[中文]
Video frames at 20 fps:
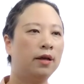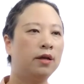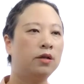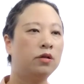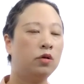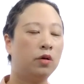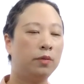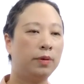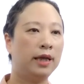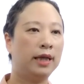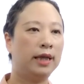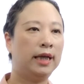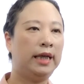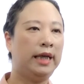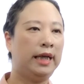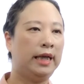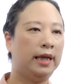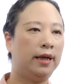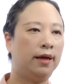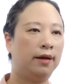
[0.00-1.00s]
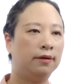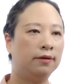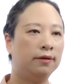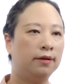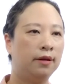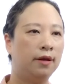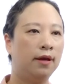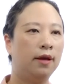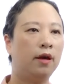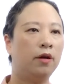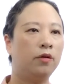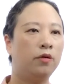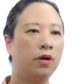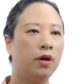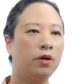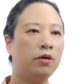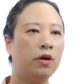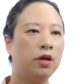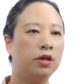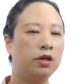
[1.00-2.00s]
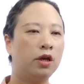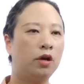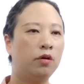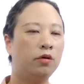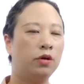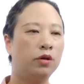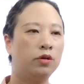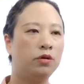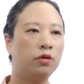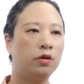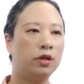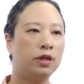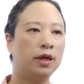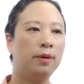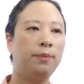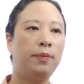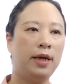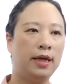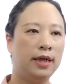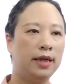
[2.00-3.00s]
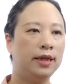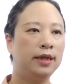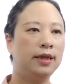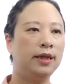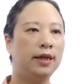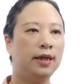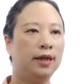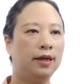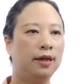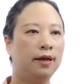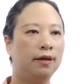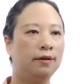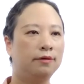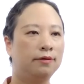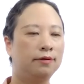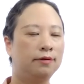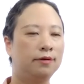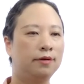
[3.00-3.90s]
作品的力量也要远远超越作者本人的力量。